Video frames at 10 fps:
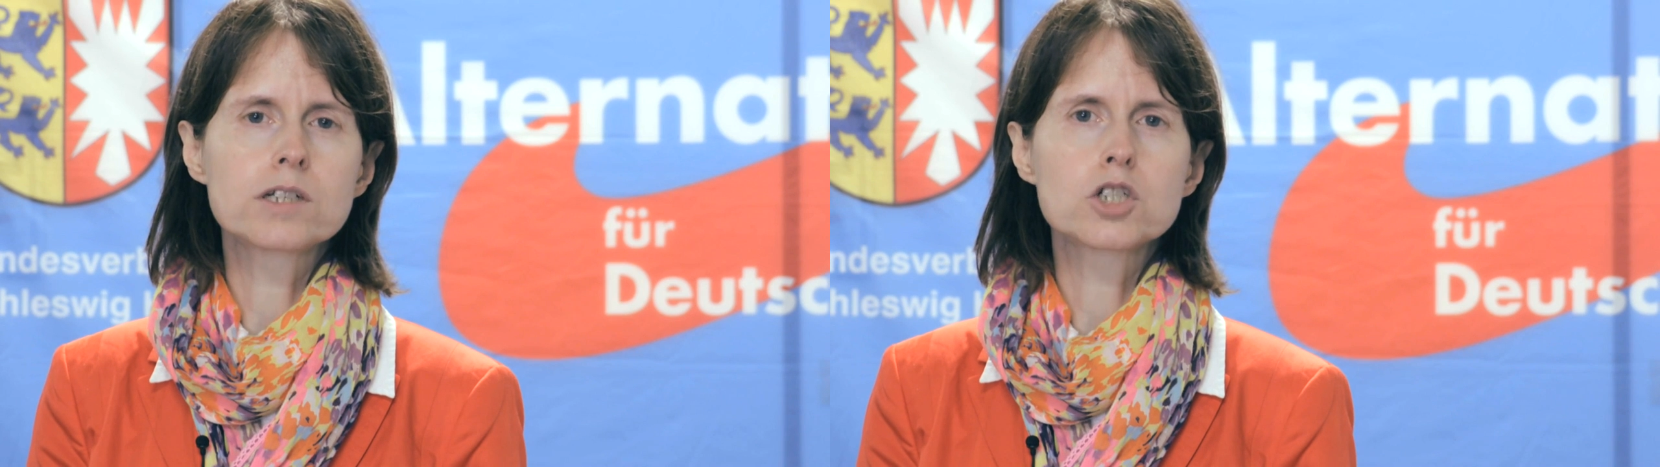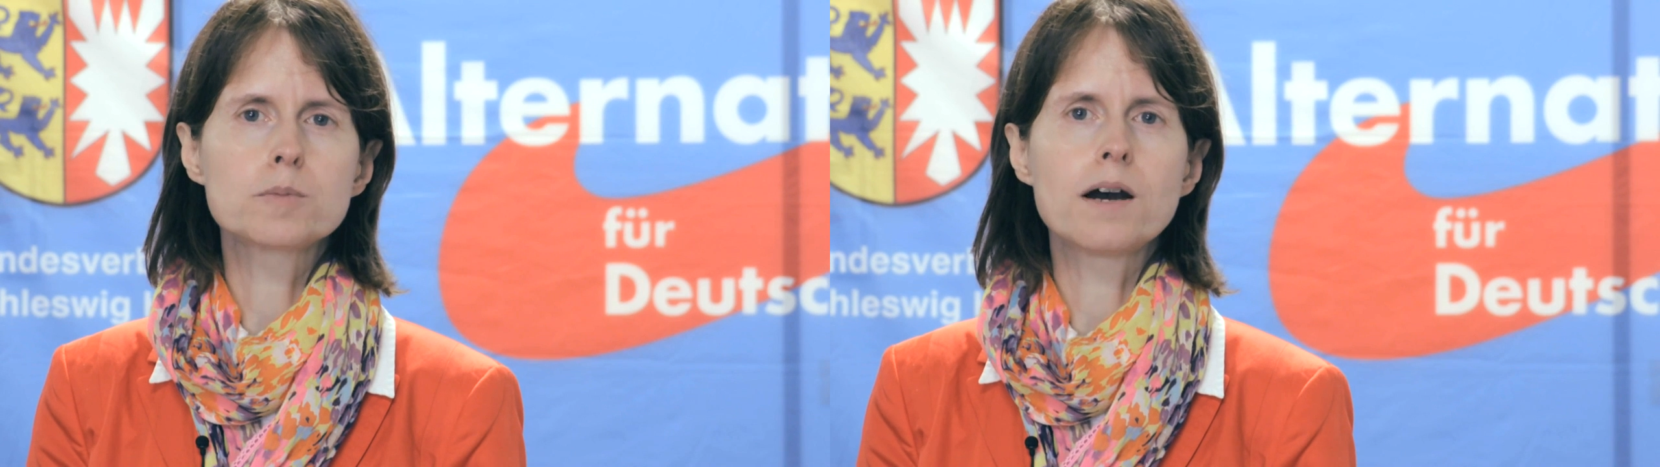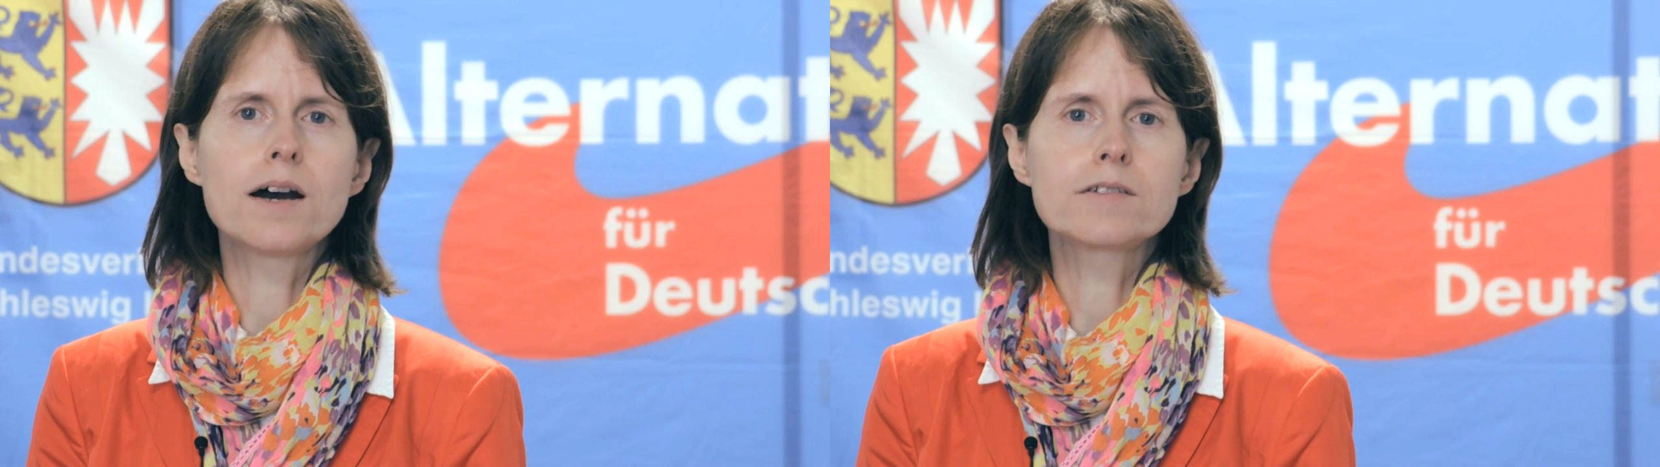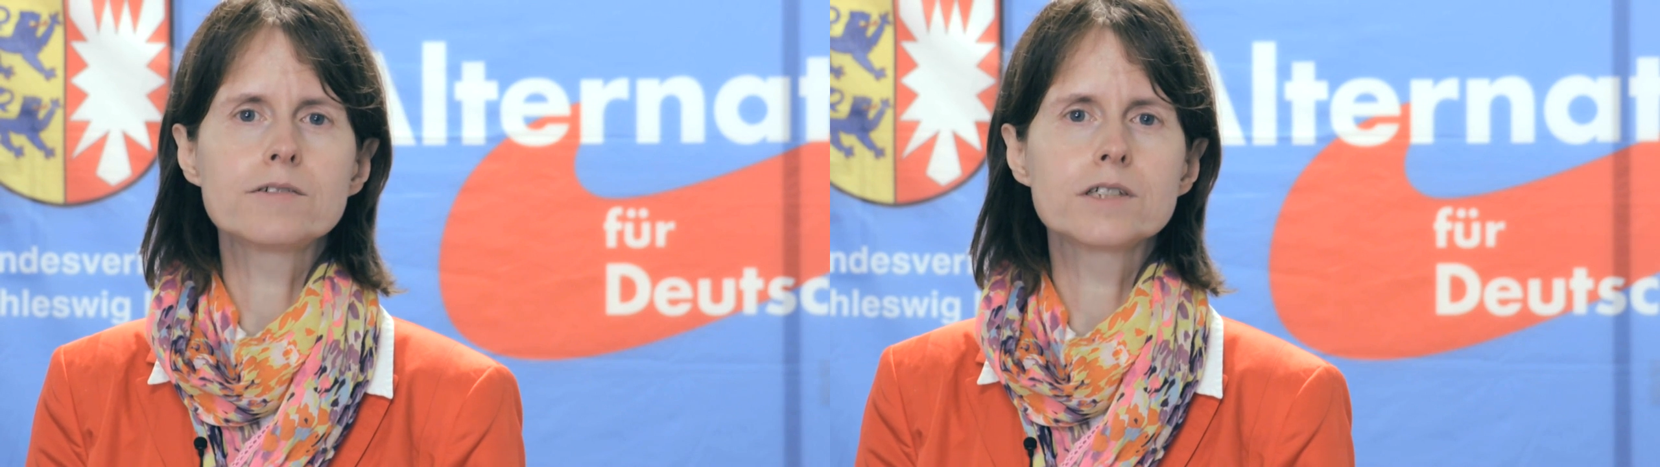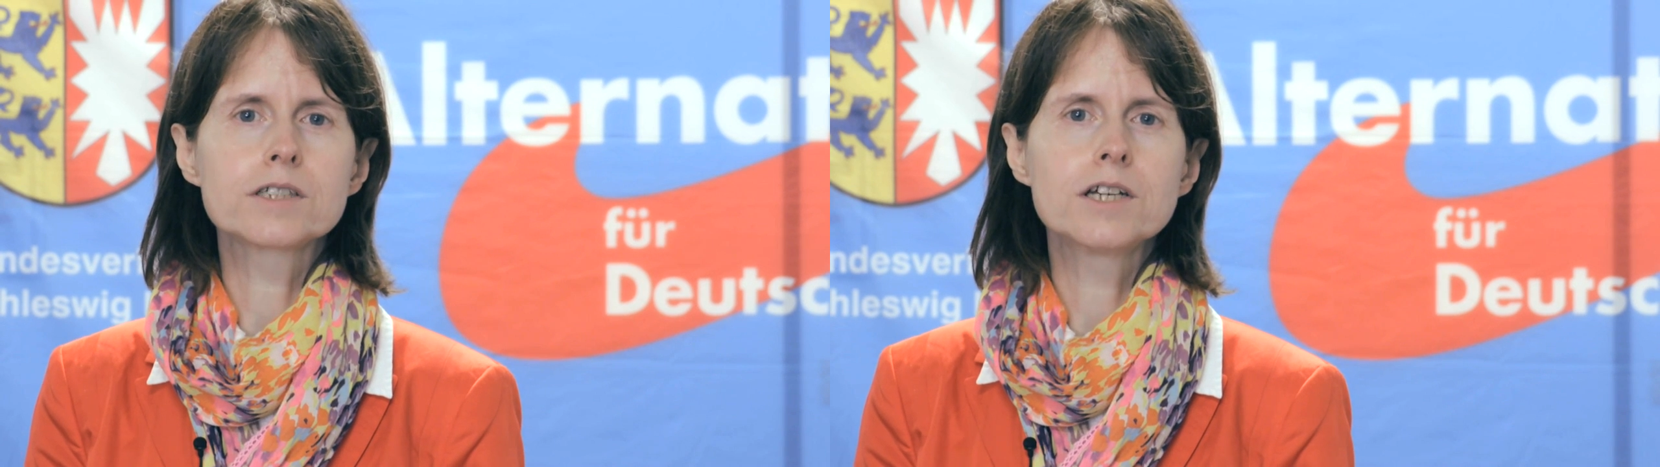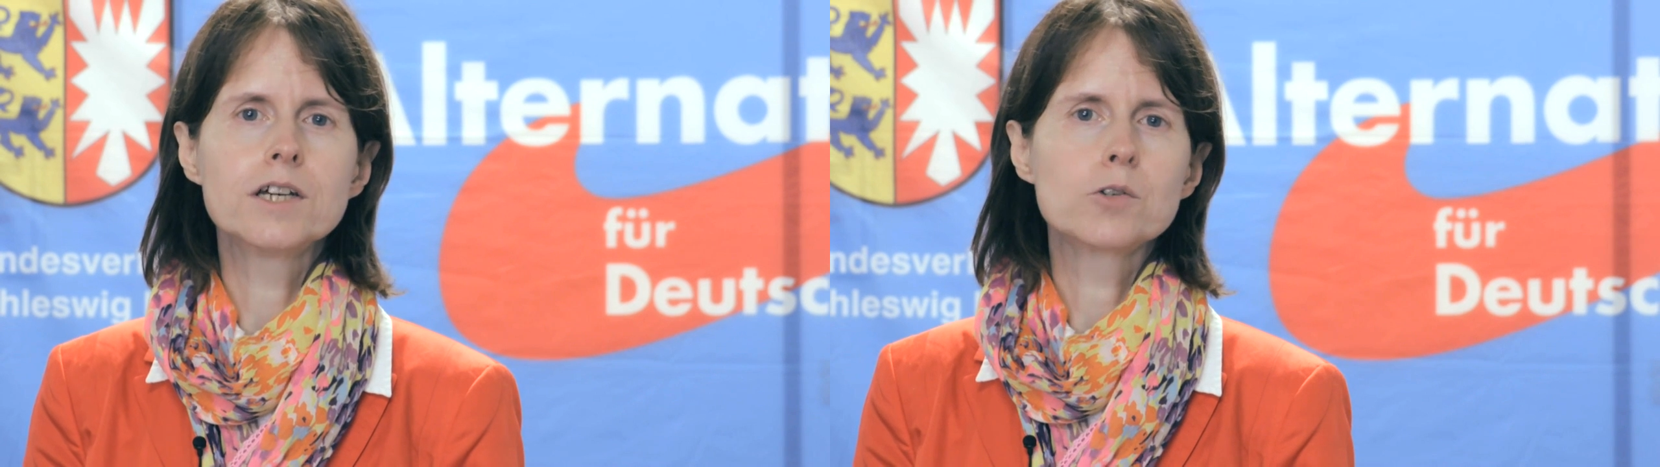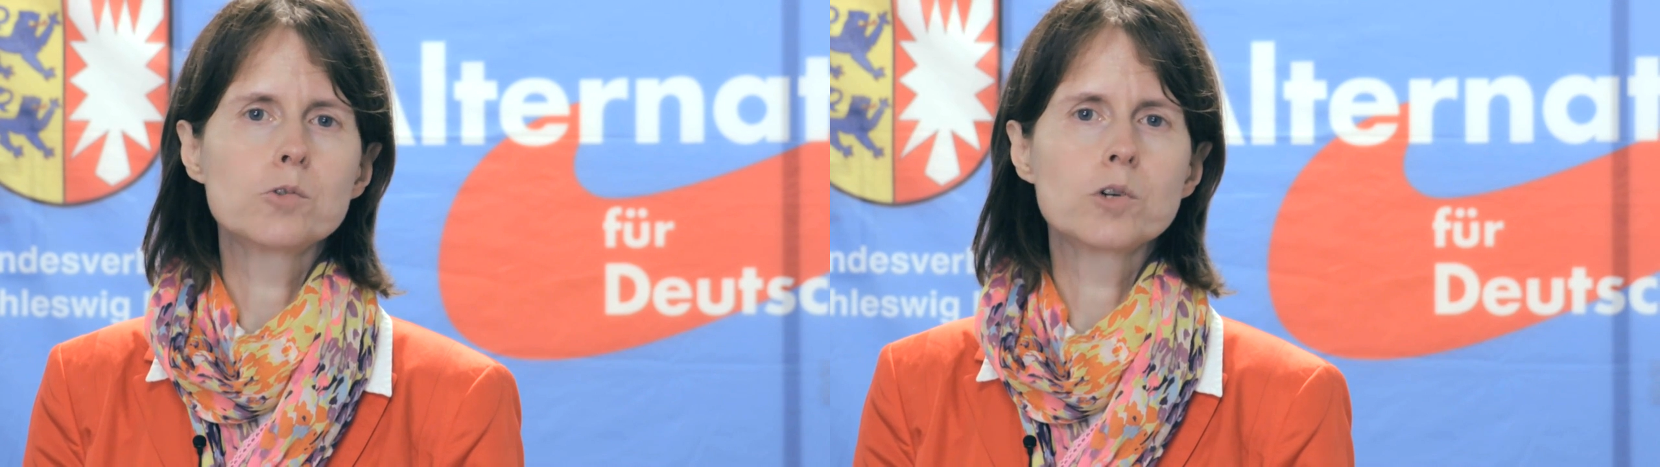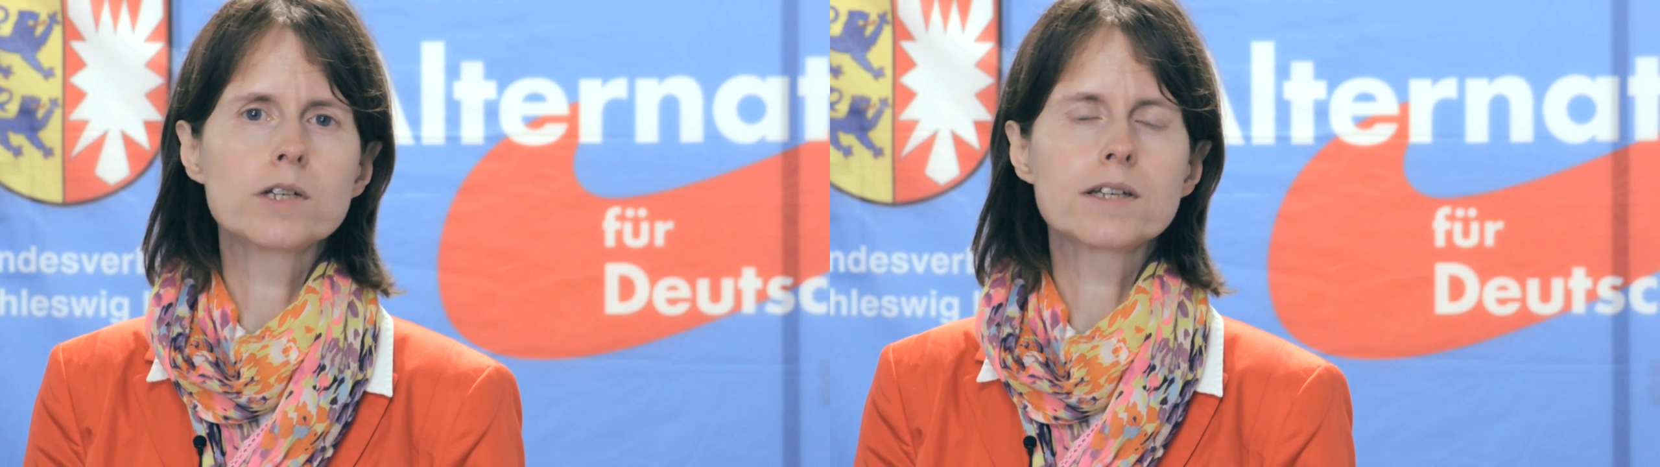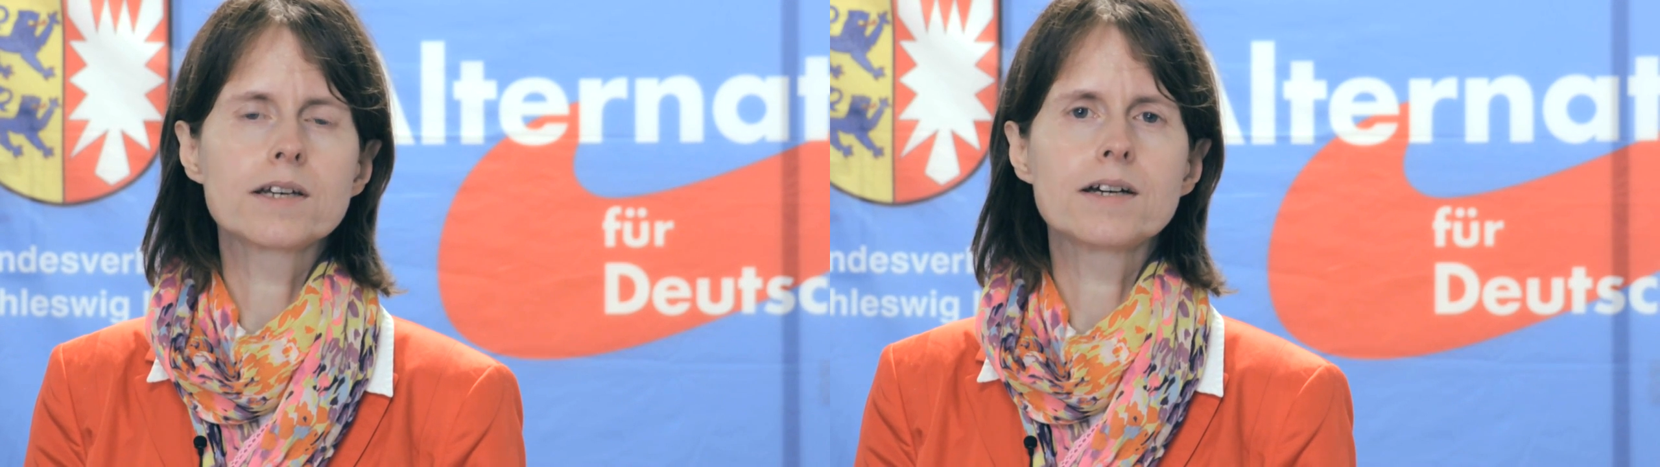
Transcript: gespart wird durch äh,